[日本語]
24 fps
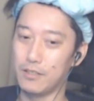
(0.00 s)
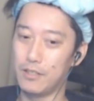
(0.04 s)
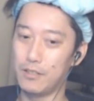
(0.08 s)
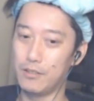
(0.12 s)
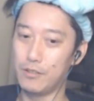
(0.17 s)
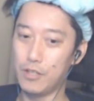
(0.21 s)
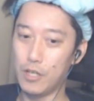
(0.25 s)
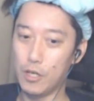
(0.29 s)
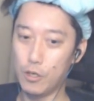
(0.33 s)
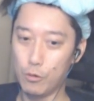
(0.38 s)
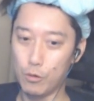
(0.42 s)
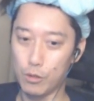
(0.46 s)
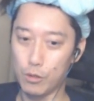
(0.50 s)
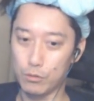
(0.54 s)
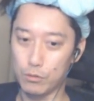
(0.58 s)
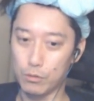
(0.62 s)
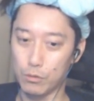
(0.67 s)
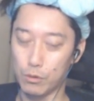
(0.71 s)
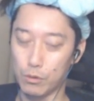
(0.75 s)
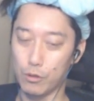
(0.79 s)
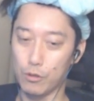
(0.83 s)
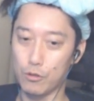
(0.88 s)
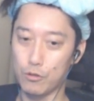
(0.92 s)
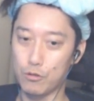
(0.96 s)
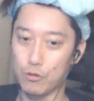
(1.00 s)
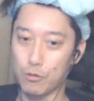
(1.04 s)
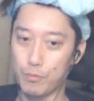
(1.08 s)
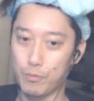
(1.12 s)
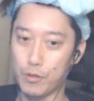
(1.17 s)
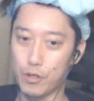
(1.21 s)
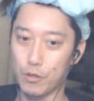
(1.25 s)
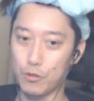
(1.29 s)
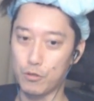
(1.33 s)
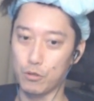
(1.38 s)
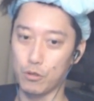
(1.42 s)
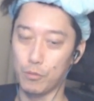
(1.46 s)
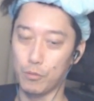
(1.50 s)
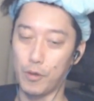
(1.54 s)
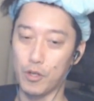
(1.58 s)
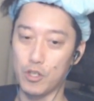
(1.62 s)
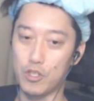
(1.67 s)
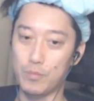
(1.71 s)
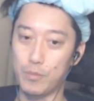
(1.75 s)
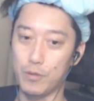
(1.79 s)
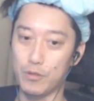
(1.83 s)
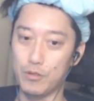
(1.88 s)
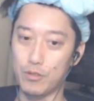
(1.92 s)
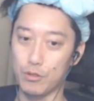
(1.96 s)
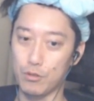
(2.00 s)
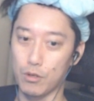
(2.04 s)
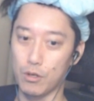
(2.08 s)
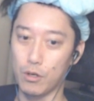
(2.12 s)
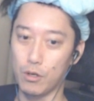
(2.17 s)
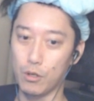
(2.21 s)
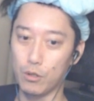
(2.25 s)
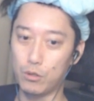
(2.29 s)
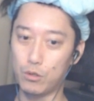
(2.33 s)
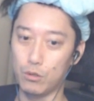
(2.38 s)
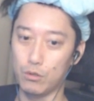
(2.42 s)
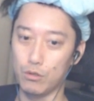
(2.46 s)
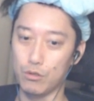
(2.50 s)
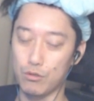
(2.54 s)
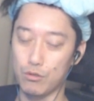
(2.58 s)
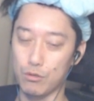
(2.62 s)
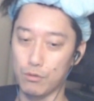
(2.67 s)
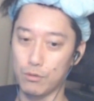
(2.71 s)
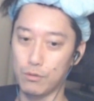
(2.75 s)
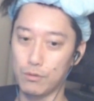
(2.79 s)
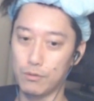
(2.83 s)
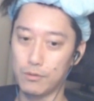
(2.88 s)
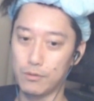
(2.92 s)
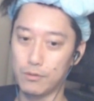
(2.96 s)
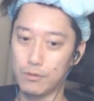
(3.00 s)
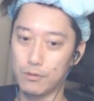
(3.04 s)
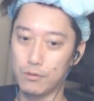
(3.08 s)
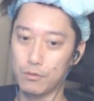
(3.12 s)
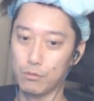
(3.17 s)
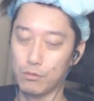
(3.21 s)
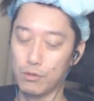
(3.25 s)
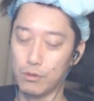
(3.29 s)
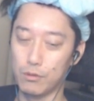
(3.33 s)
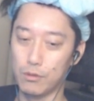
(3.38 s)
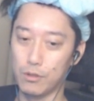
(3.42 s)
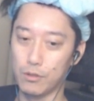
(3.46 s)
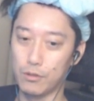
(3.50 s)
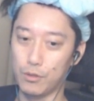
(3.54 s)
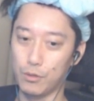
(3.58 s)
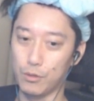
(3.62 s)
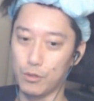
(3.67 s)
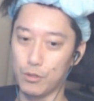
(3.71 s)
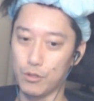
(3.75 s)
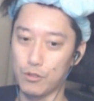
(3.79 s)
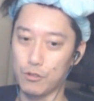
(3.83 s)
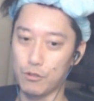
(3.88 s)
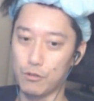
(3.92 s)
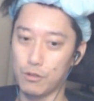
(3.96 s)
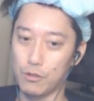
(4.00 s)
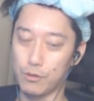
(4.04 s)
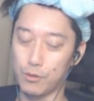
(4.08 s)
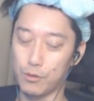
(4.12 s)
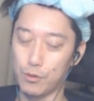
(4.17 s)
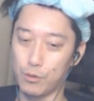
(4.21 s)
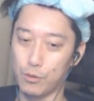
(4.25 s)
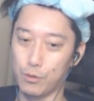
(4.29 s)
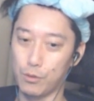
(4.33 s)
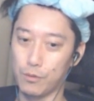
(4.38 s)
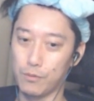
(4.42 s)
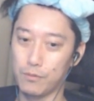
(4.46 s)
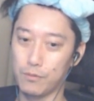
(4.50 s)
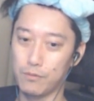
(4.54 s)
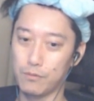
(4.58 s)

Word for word: え、ニャオハとあれでしょピカチュウのパチパチでしょあ、合ってるでしょそんなの合ってる確か、今日。